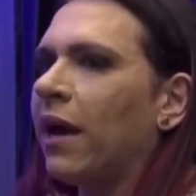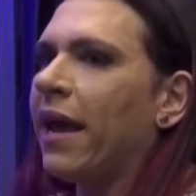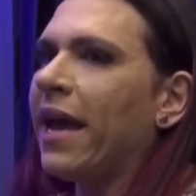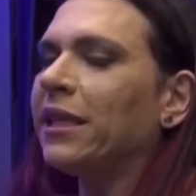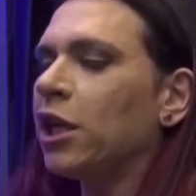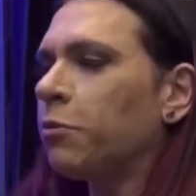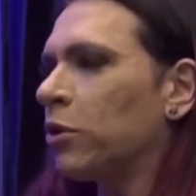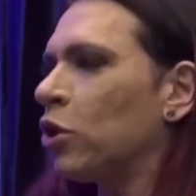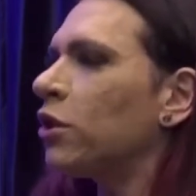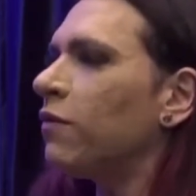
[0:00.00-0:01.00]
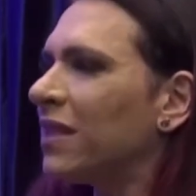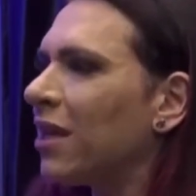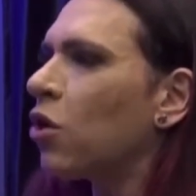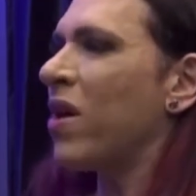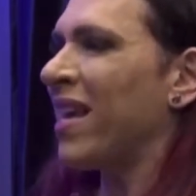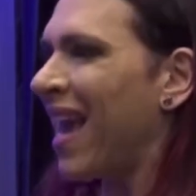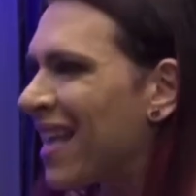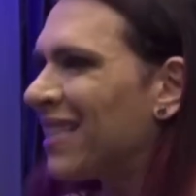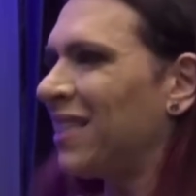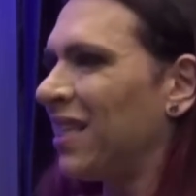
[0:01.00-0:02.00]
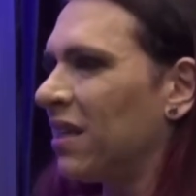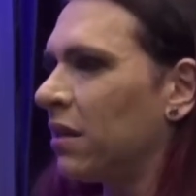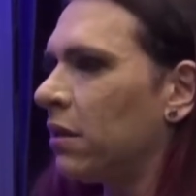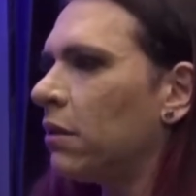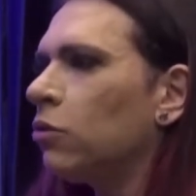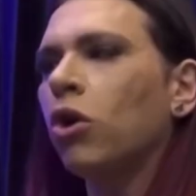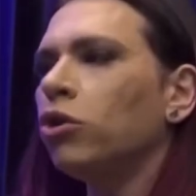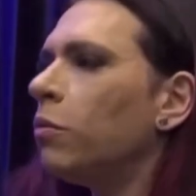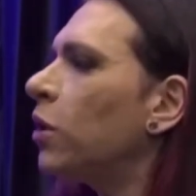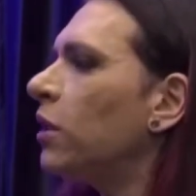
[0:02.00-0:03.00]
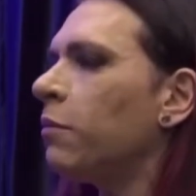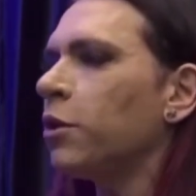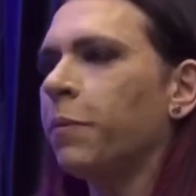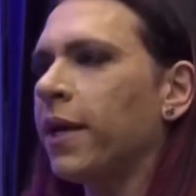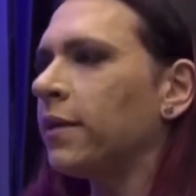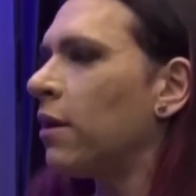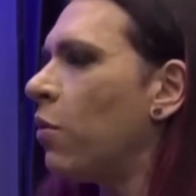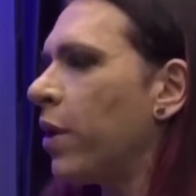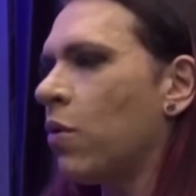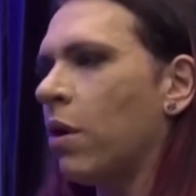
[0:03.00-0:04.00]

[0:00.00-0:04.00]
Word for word: entre as pessoas que você conhece, um todo monte. mundo tem uma experiência ruim com